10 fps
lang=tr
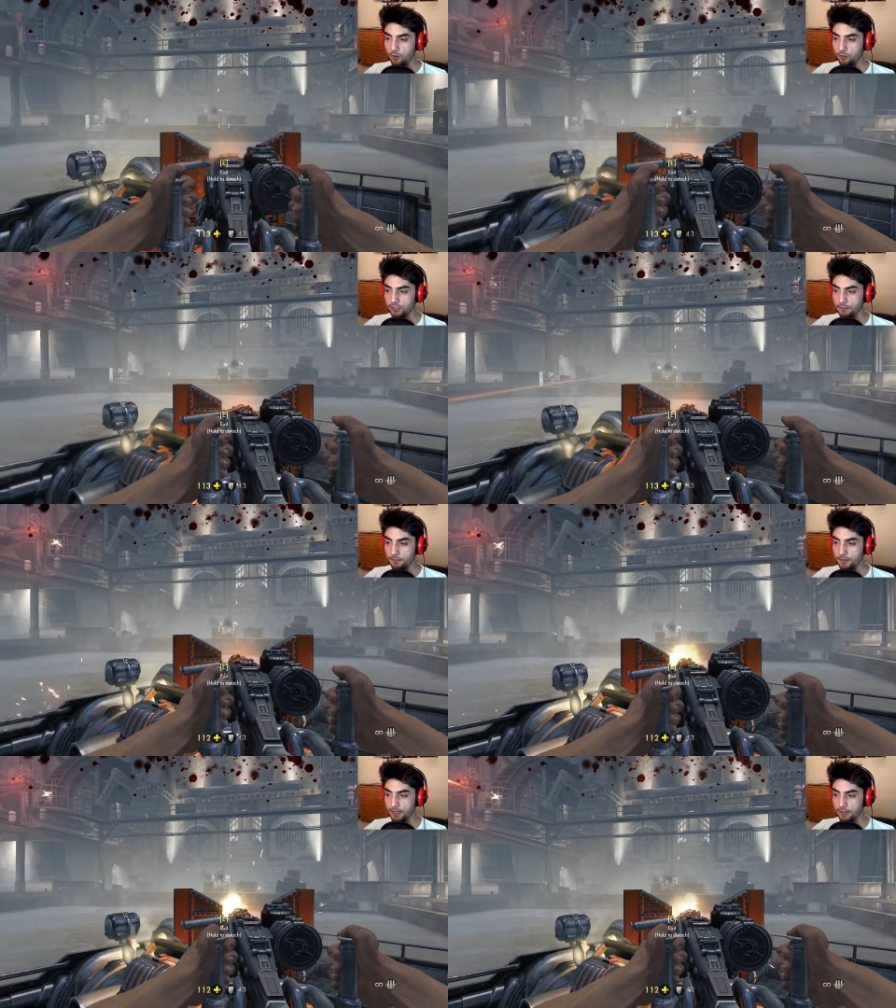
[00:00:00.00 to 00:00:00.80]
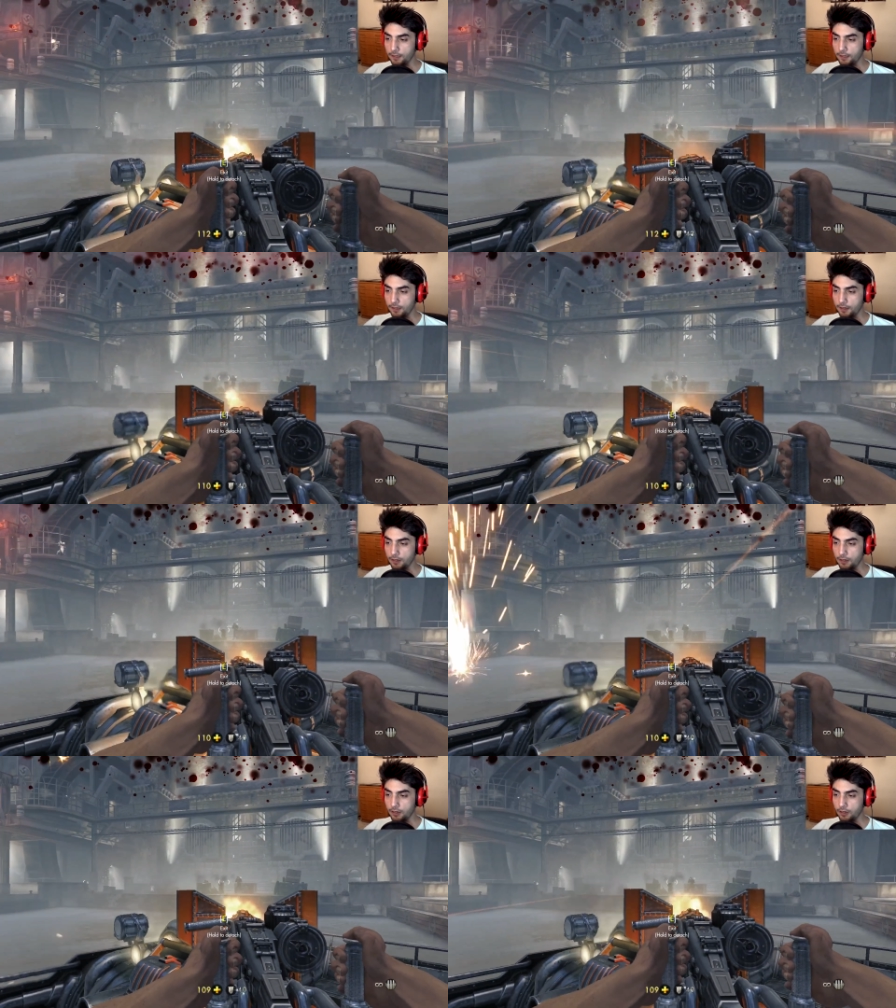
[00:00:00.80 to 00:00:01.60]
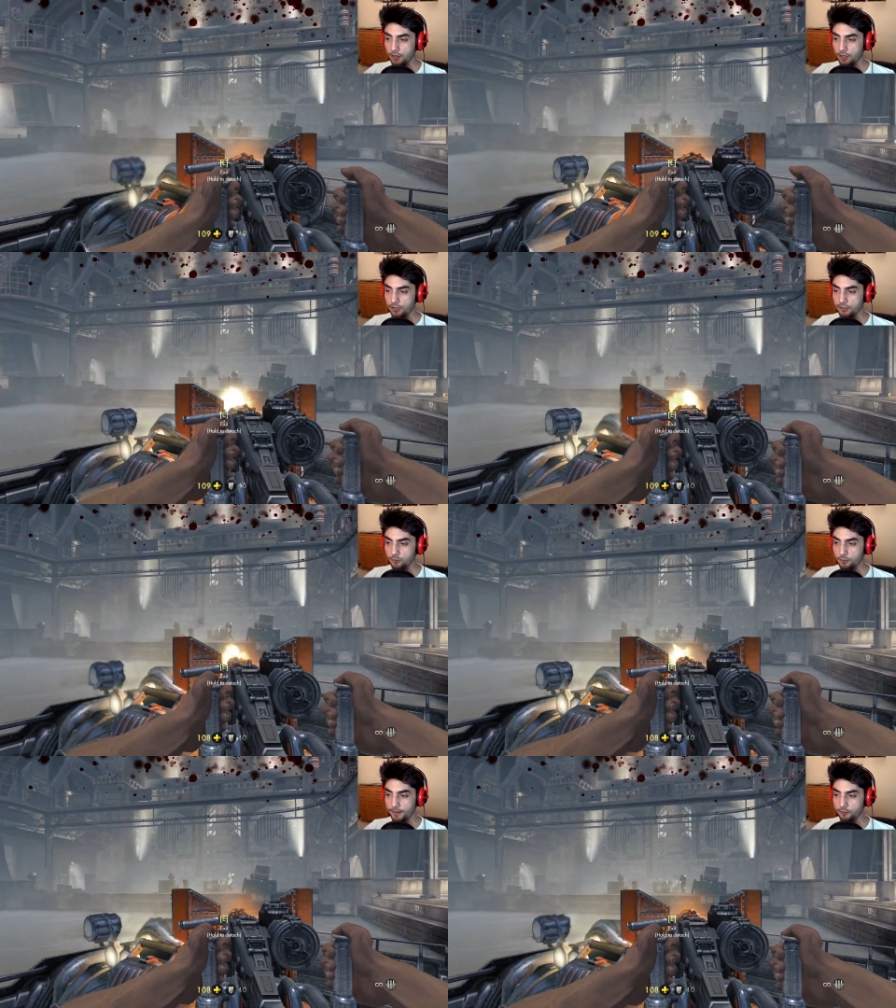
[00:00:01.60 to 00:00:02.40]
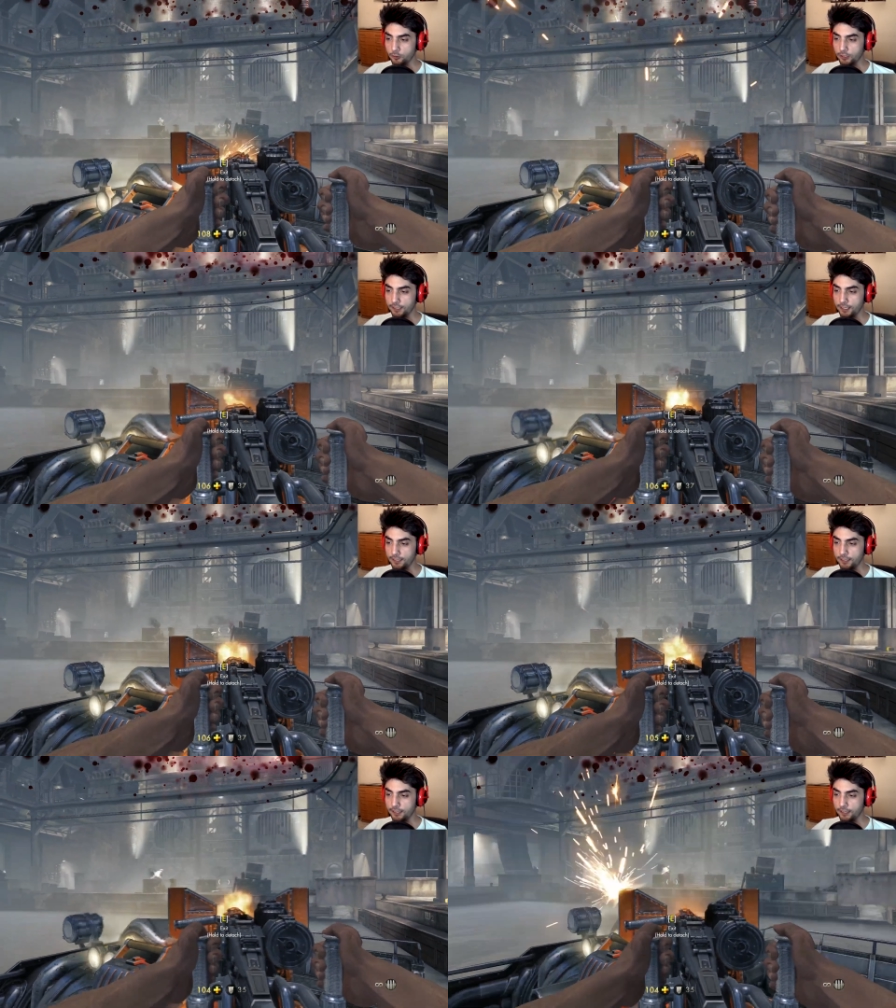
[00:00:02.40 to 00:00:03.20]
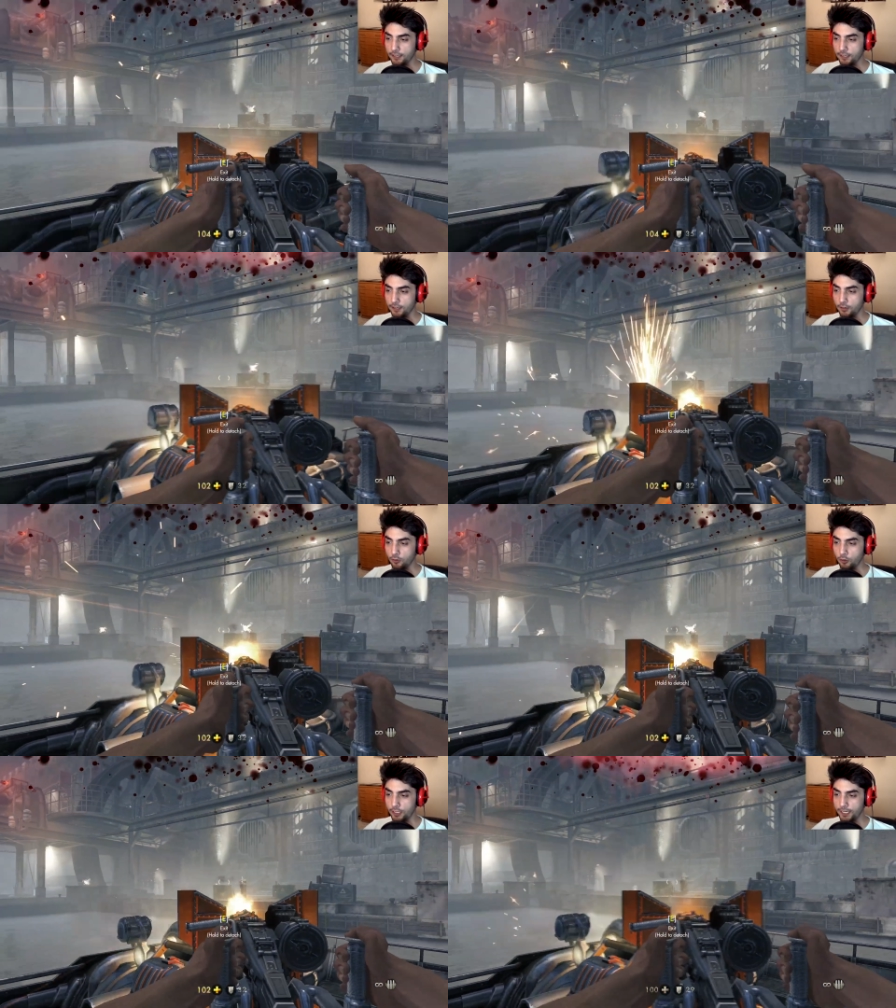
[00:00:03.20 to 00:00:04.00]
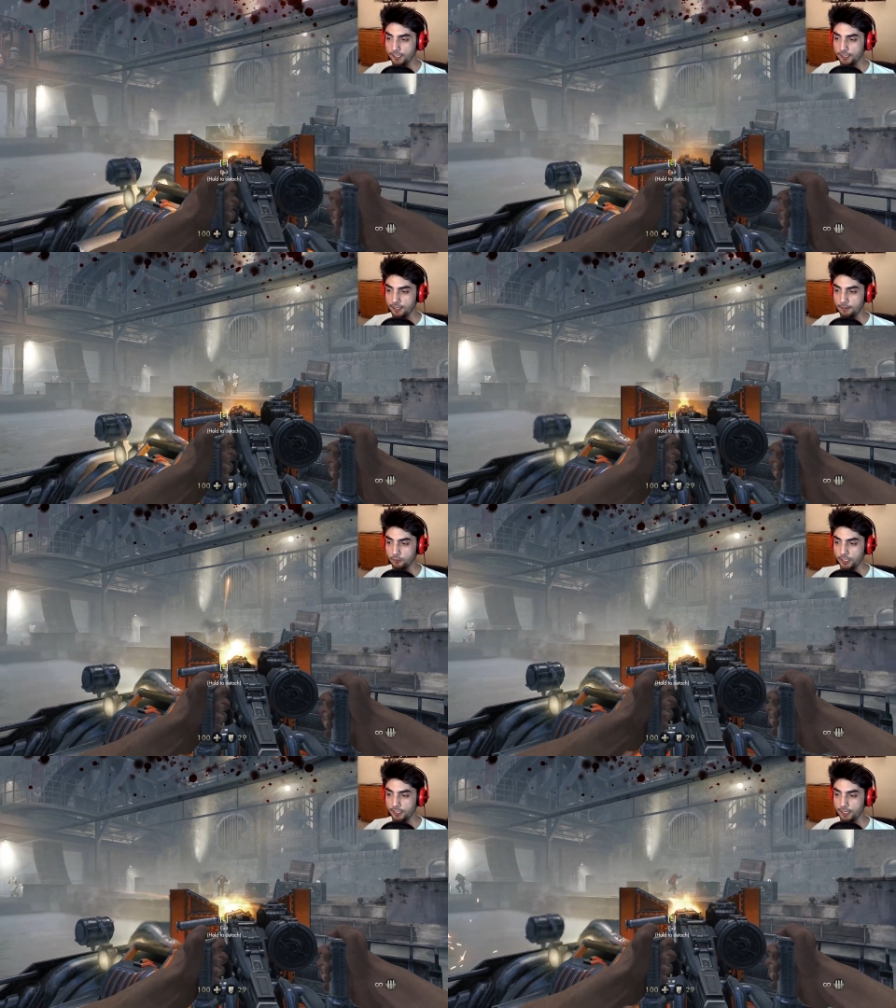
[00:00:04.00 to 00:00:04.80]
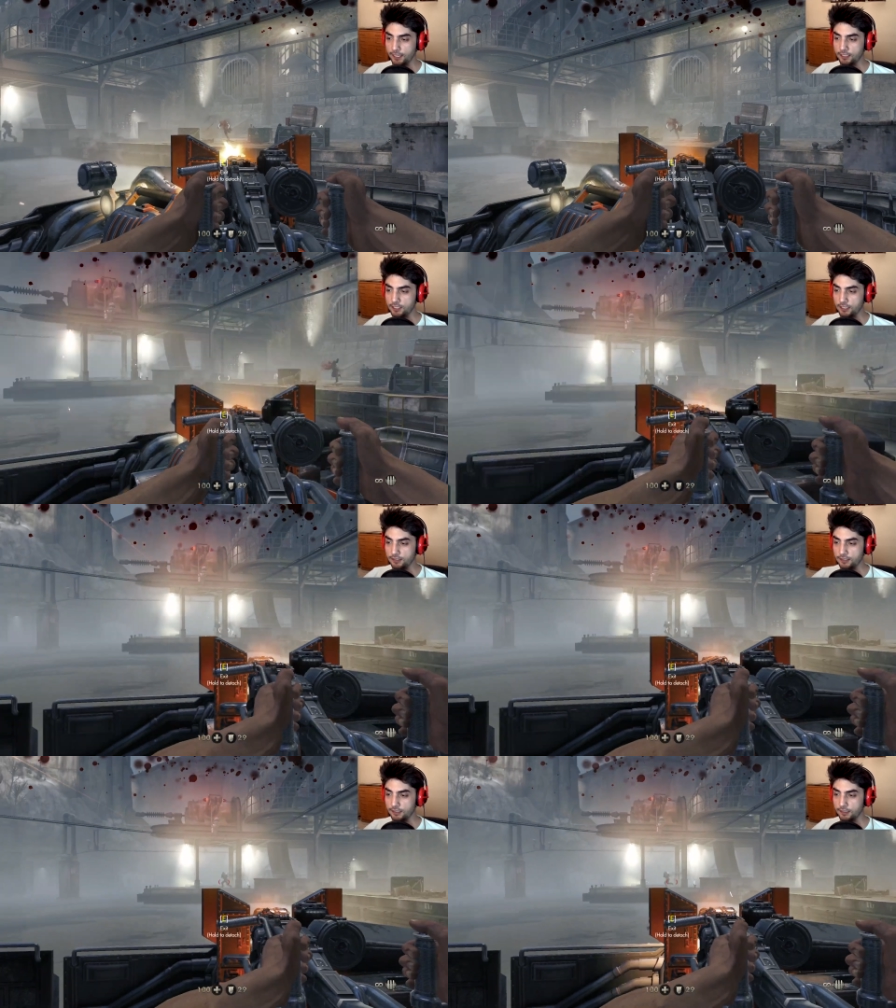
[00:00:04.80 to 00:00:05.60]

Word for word: O sebepten işte süper solda atenleri kolaylıkla kablodan halledeceğiz.